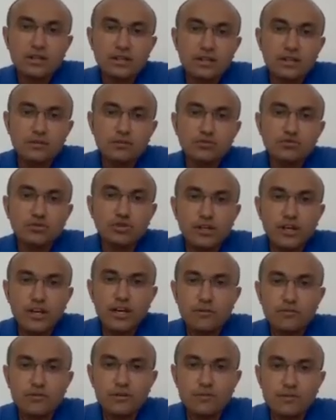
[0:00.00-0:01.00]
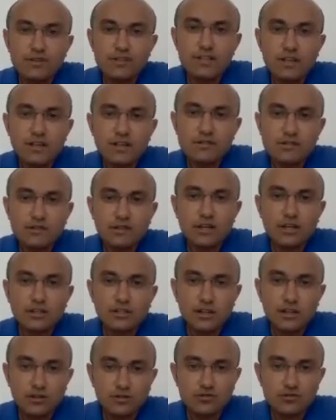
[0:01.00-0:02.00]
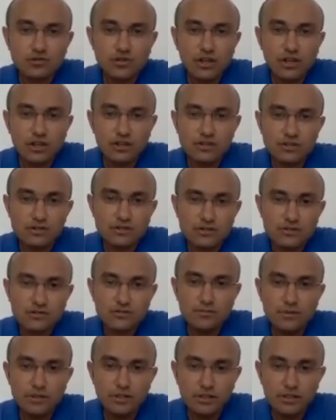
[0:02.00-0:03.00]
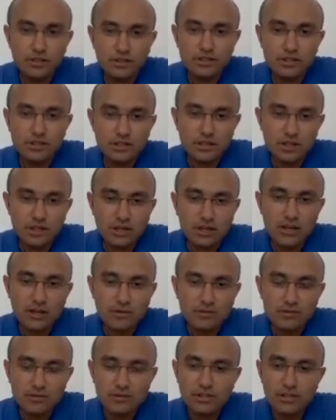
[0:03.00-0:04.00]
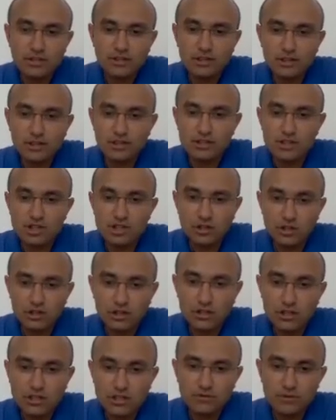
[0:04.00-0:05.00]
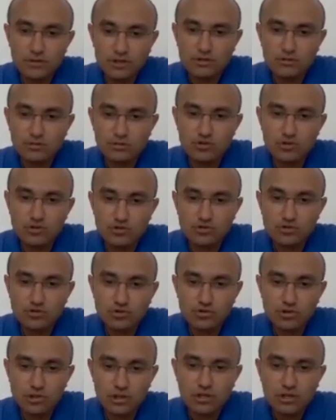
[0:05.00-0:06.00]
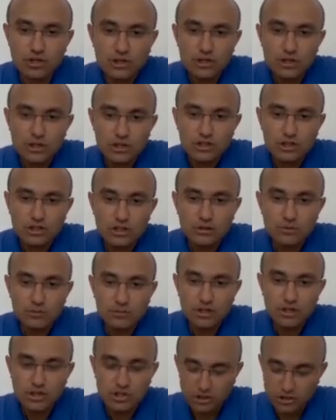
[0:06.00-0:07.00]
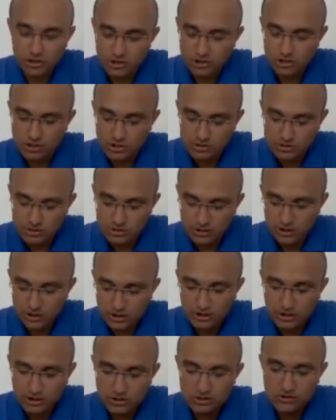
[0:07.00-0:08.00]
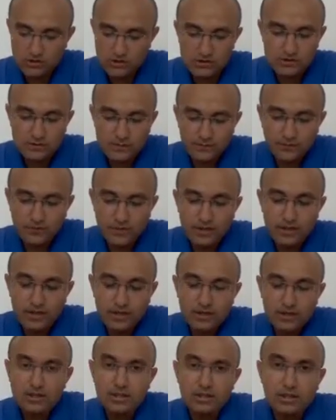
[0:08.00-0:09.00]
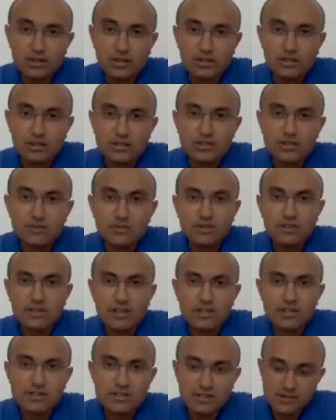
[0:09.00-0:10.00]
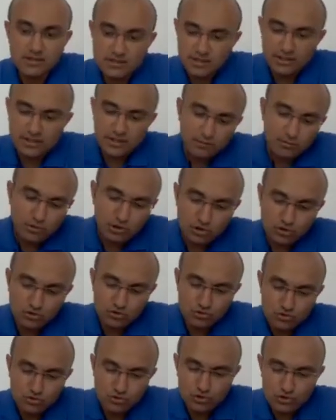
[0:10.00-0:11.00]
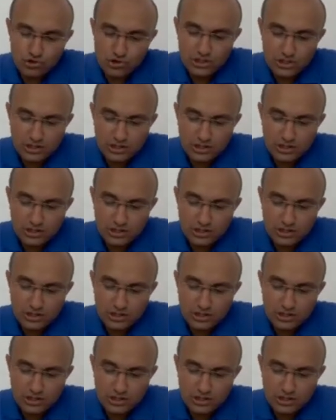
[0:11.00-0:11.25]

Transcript: Ee, bunların her biri bir tane slide yani şu tenses işte her birini tek tek inşallah aşama aşama çöze çöze gitmeye çalışacağız, gayret edeceğiz. Ee, şimdi tensleri zaten biliyorsunuz.